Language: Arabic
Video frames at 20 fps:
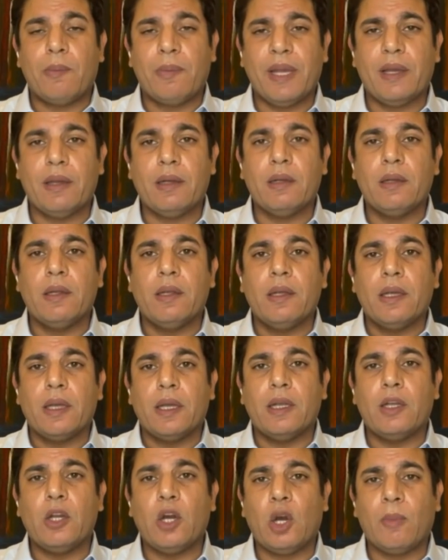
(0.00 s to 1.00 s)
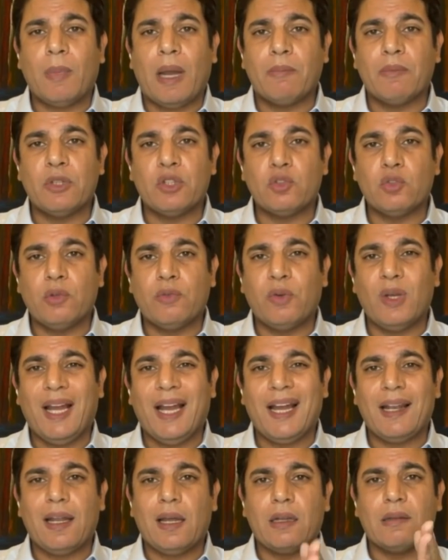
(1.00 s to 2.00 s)
كمان اليوم عم نشوف
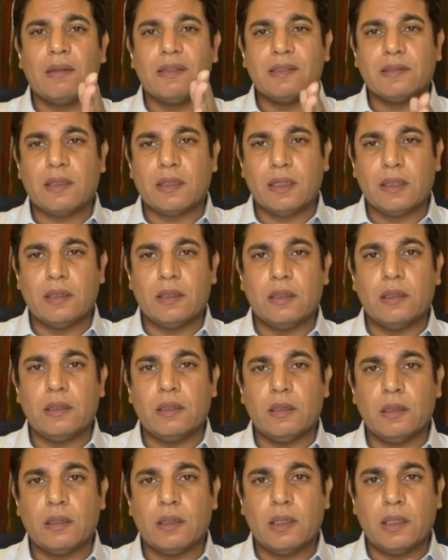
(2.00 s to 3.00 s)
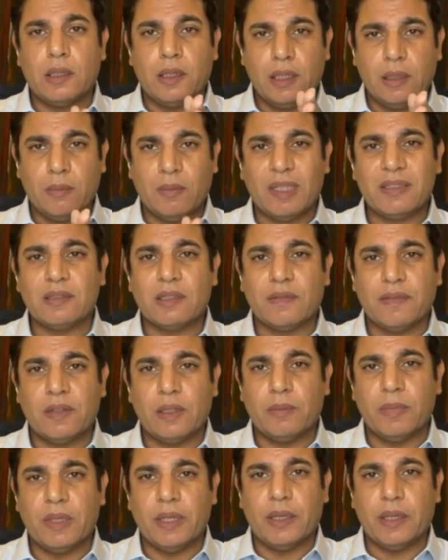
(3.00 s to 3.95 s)
الحلقه النصانيه اللي هي مصرف